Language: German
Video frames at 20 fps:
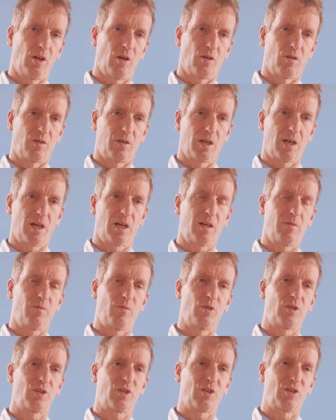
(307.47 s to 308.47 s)
Und daran
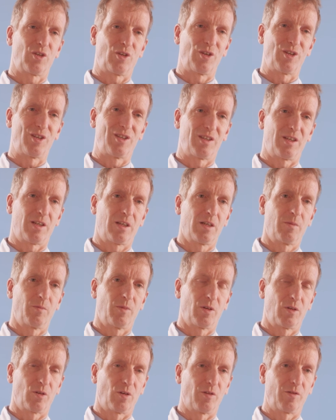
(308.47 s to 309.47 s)
müssen, sollten sich
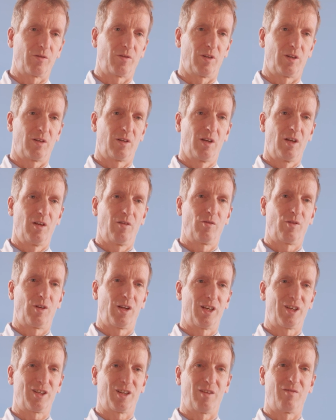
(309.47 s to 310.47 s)
Betroffene
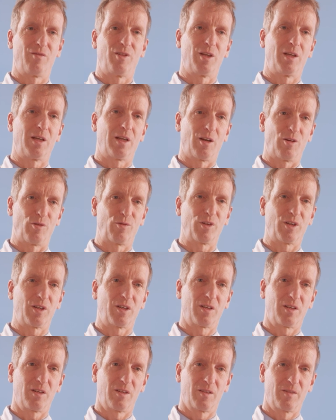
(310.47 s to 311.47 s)
vielleicht ein wenig
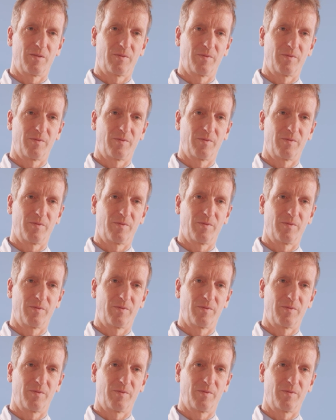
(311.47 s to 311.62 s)
aufrichten.